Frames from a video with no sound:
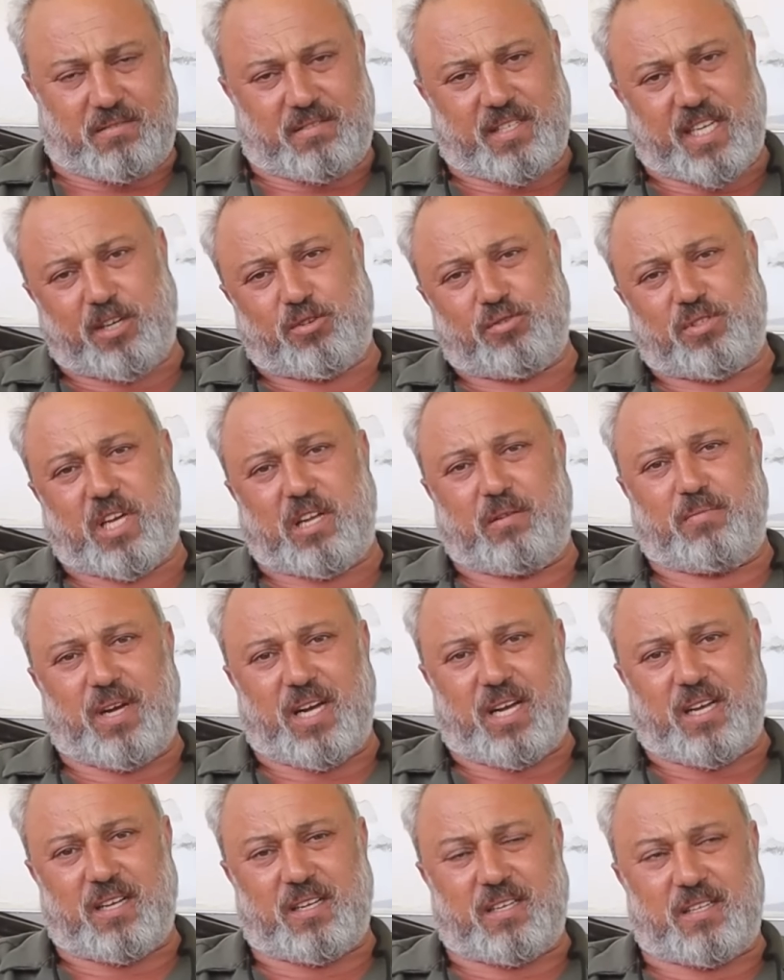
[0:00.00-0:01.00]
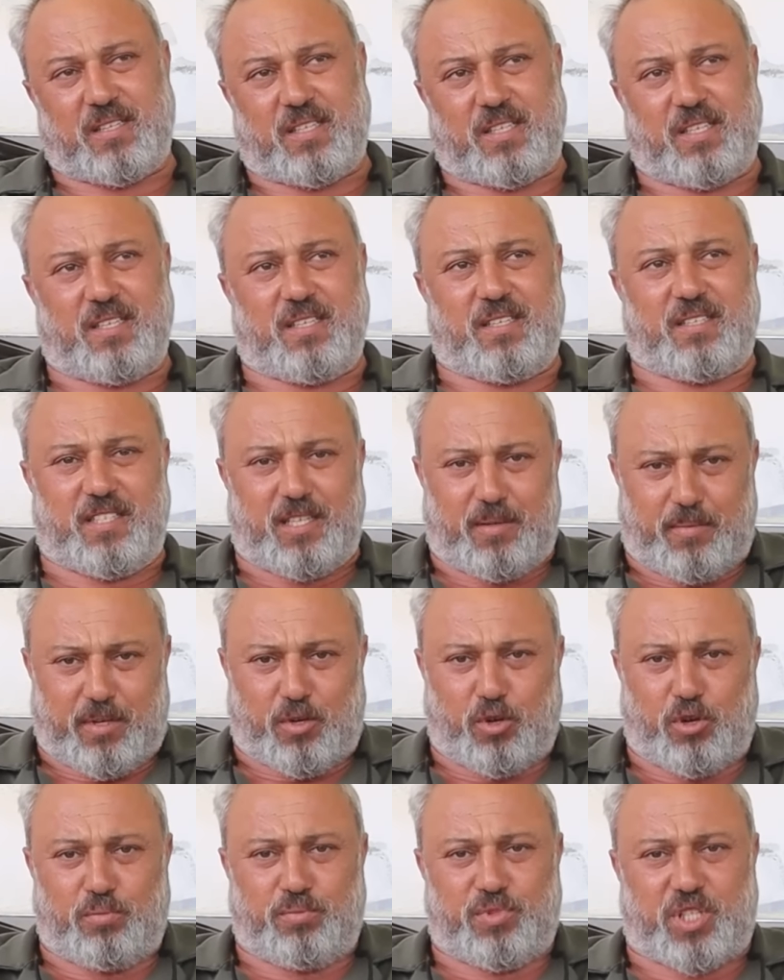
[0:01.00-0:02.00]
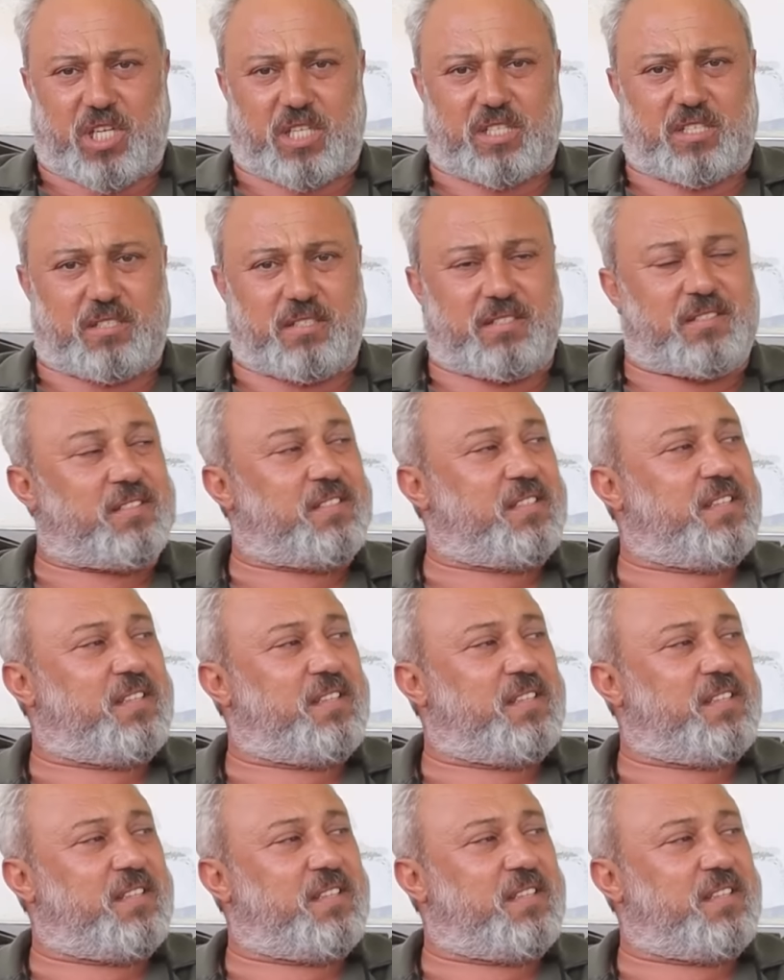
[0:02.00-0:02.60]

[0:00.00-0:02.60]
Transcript: Ne güzel bak. Değil mi? Ölmeyeceksin.